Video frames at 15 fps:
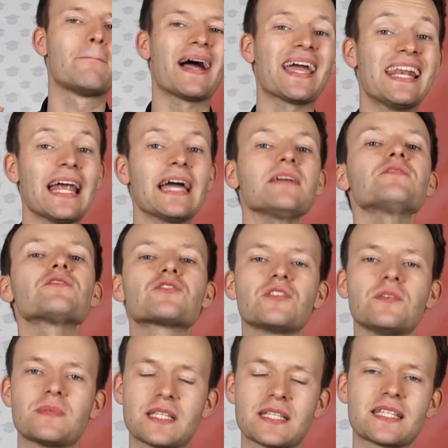Bei
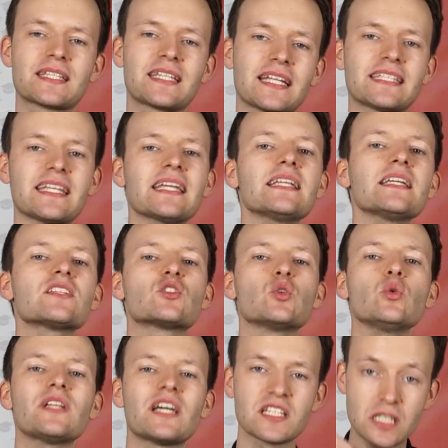Livestreams ist es tatsächlich
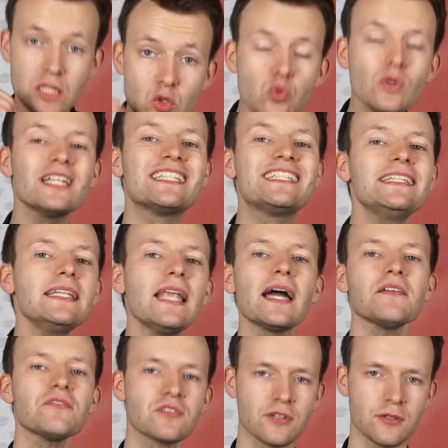so, dass nur die
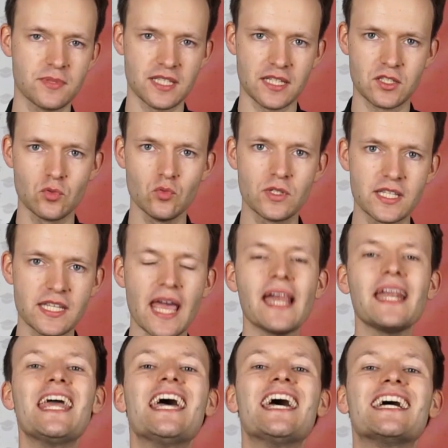Livestreams dazu
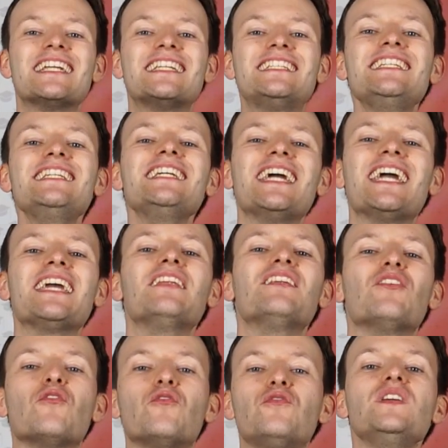zählen, die
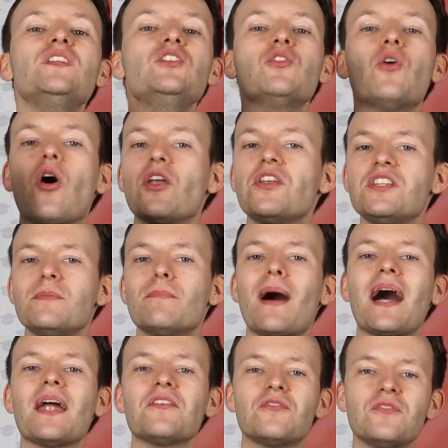in
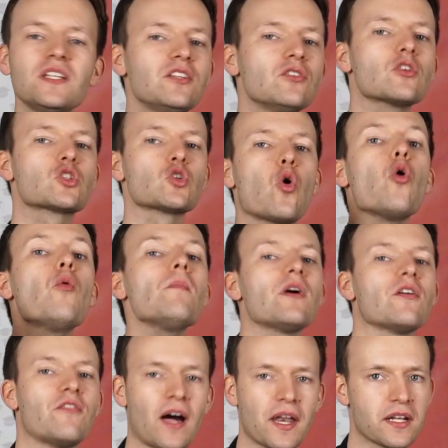Video-on-Demand-Videos
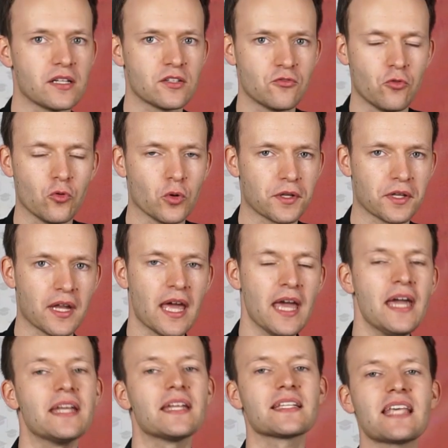umgewandelt wurden.
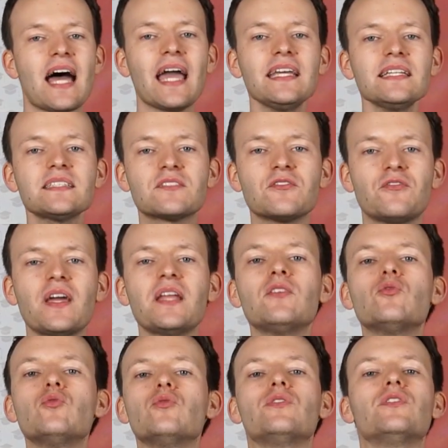Das heißt,
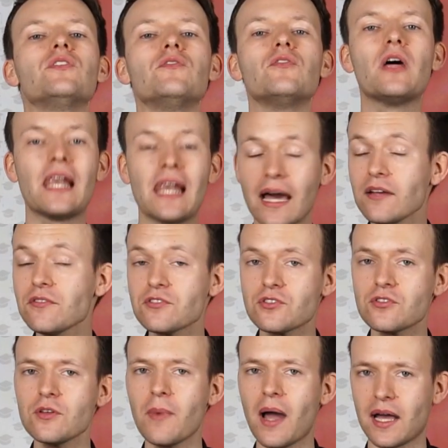wenn du einen
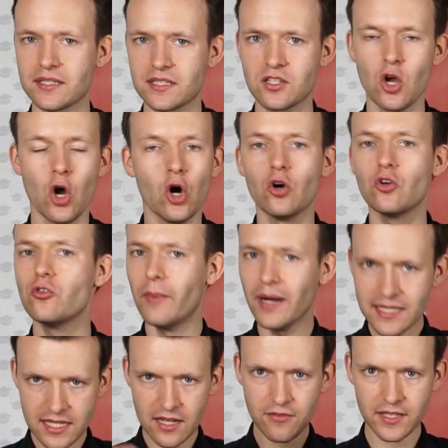Livestream hast und du
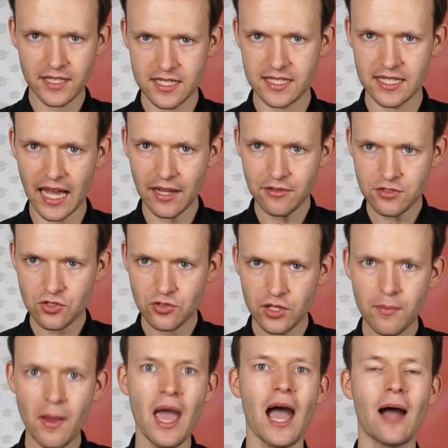machst einfach diesen
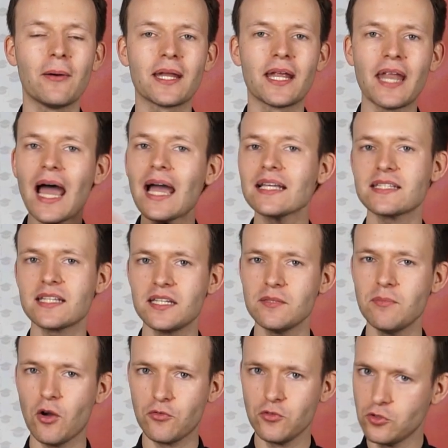Livestream, aber danach ist der
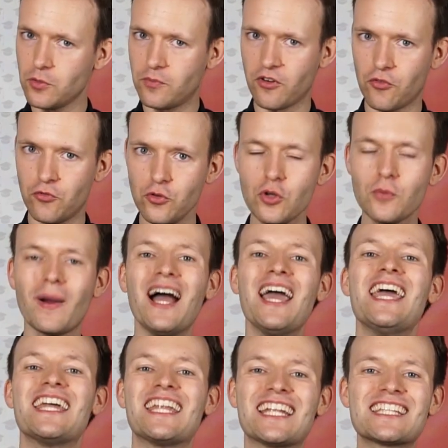nicht mehr auf YouTube verfügbar,
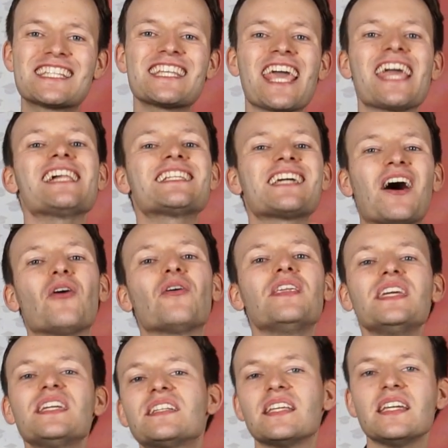dann zählt er auch
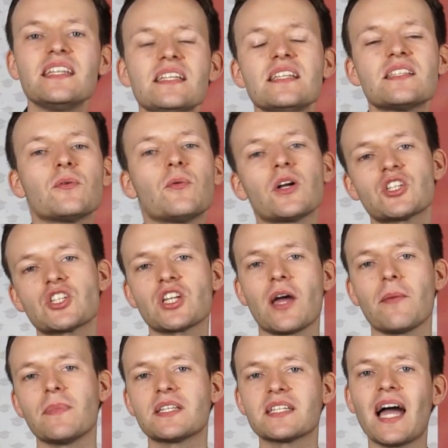nicht in diese
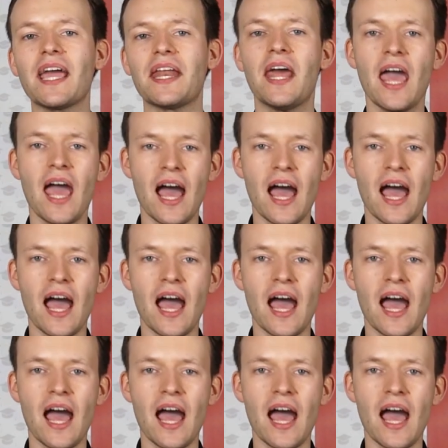Watchtime mit rein.